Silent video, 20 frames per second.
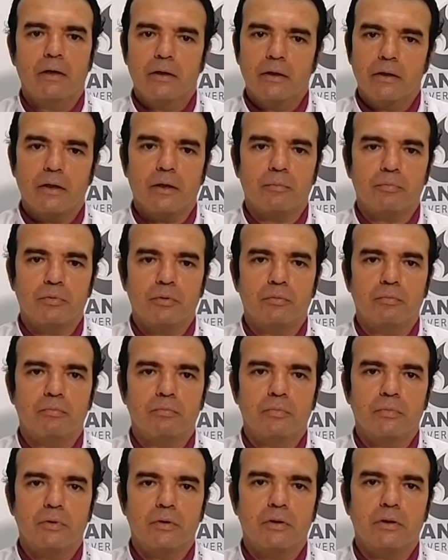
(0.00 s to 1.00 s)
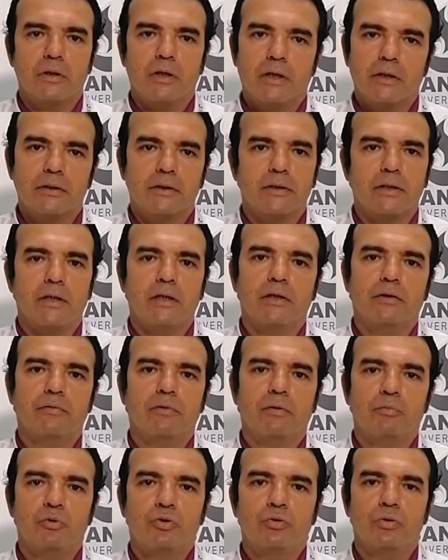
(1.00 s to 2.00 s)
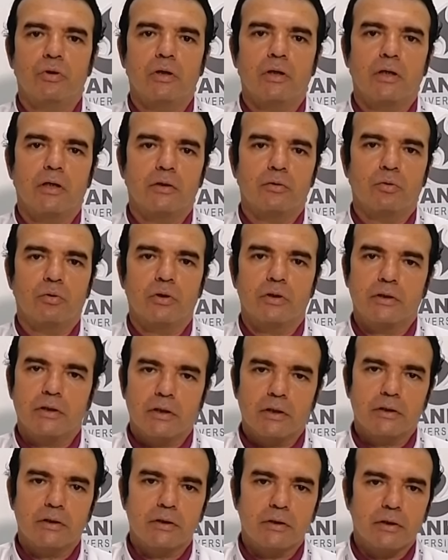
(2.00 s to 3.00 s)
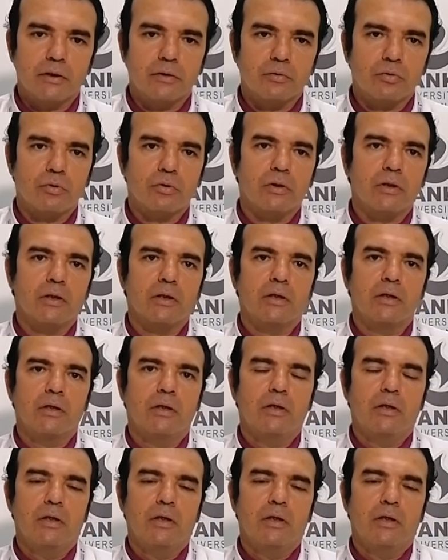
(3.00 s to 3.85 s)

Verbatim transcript: yaptım. E, askerlik ve bir süre Anadolu'da çalıştıktan sonra